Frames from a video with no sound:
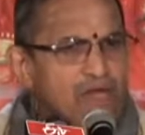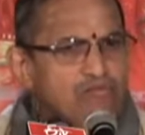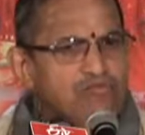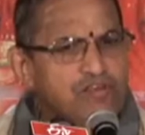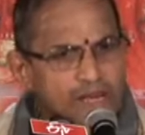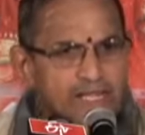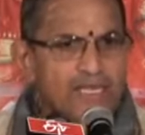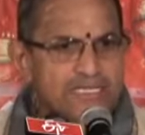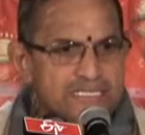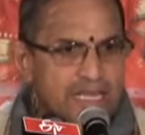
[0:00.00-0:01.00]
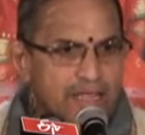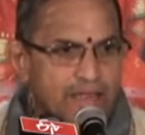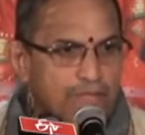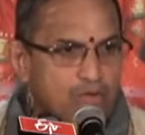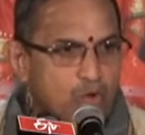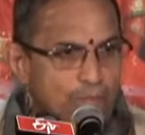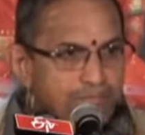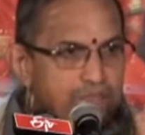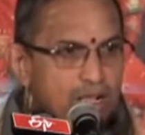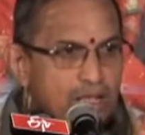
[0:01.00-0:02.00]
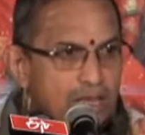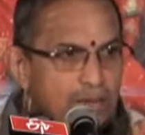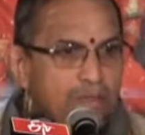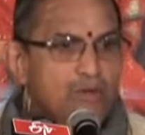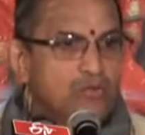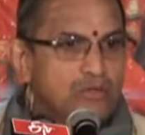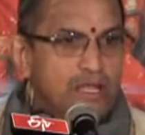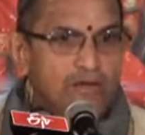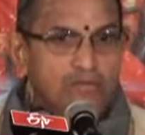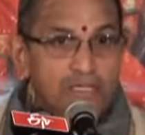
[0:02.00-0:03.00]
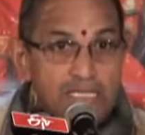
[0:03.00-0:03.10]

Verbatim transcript: ఎవరైనా సరే కొంతకాలమే ఉంటారు